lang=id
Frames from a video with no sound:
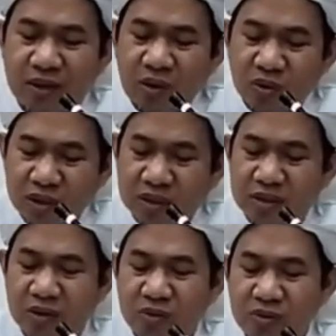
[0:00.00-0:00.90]
lalu
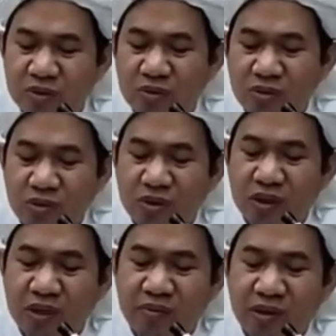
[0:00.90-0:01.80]
kita
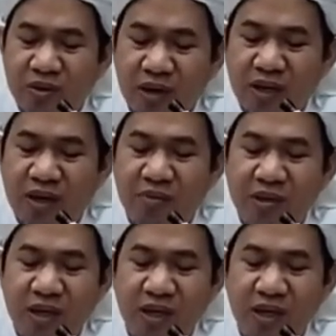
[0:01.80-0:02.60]
unjuk-unjukin kepada orang namanya